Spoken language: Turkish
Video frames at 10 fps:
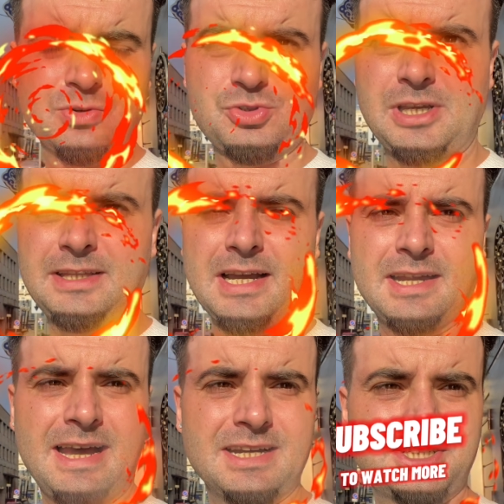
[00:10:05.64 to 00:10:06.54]
Rusya'ya
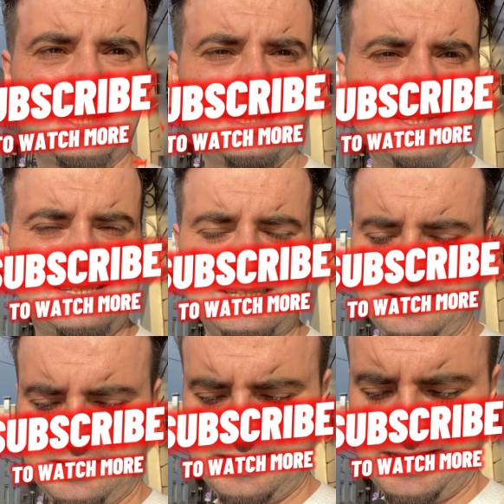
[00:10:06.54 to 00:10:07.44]
dair her şeyi
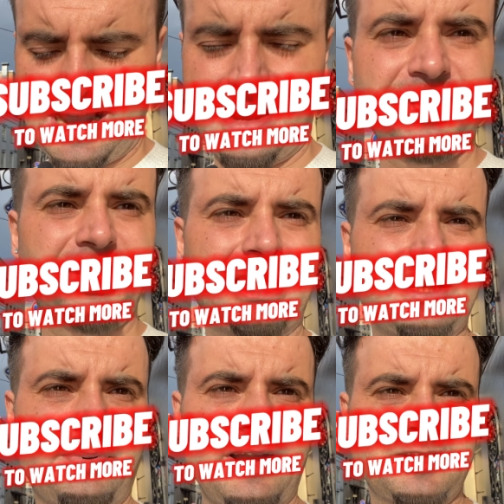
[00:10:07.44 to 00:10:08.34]
size en açık
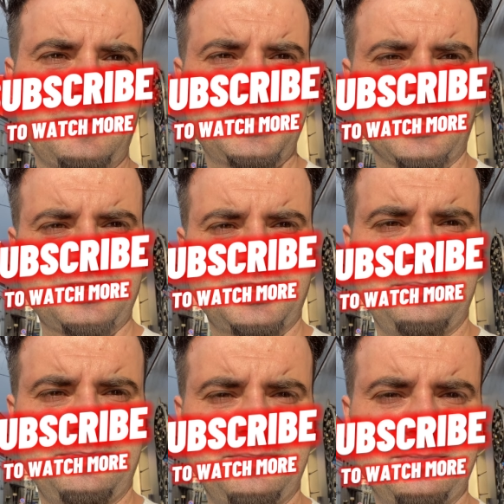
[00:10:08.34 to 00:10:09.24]
şekilde paylaşmaya
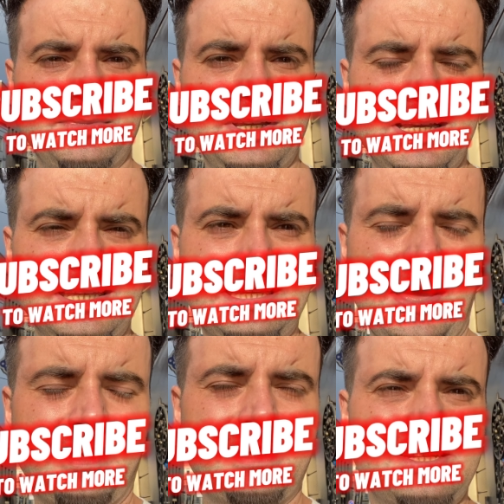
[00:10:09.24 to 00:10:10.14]
çalışacağım.
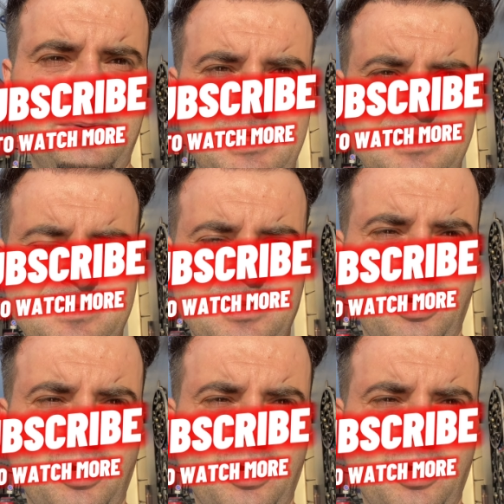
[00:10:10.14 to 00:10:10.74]
Kendinize bakın.